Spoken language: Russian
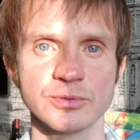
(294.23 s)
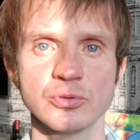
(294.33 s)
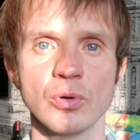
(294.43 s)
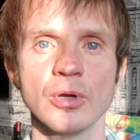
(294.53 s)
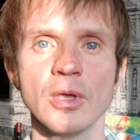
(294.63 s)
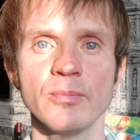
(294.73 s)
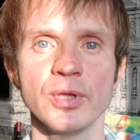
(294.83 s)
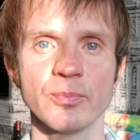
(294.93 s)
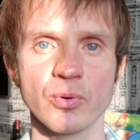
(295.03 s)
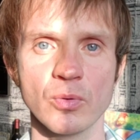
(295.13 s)
все
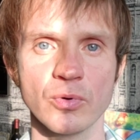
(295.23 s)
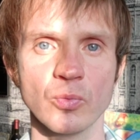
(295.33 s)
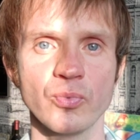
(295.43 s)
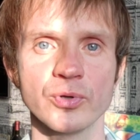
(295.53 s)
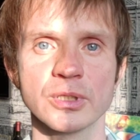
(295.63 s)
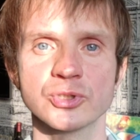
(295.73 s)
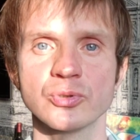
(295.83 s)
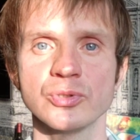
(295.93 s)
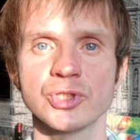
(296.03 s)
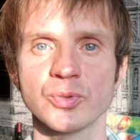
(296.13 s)
перепробовал, понял,
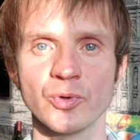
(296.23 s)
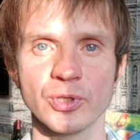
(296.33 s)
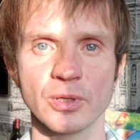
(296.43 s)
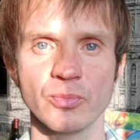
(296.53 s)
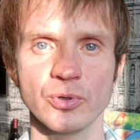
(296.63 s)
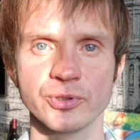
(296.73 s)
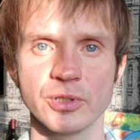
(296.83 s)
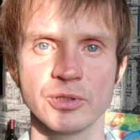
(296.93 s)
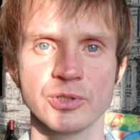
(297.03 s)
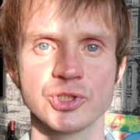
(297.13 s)
что ничего не
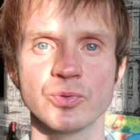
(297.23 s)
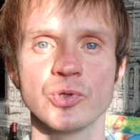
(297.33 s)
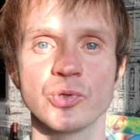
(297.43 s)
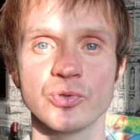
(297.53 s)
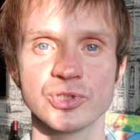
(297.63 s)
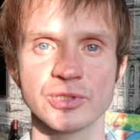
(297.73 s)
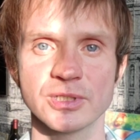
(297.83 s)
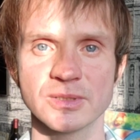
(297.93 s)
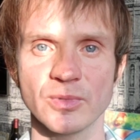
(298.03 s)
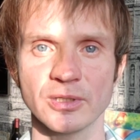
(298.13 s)
работает и ничего не хочет
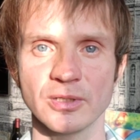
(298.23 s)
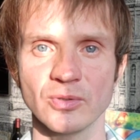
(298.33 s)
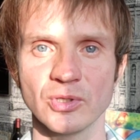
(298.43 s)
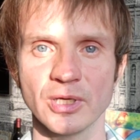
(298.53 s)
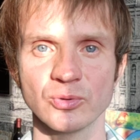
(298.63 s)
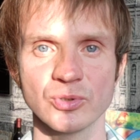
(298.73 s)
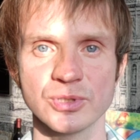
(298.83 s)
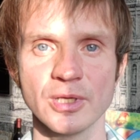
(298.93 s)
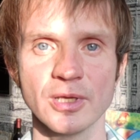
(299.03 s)
рассматривать, да, то есть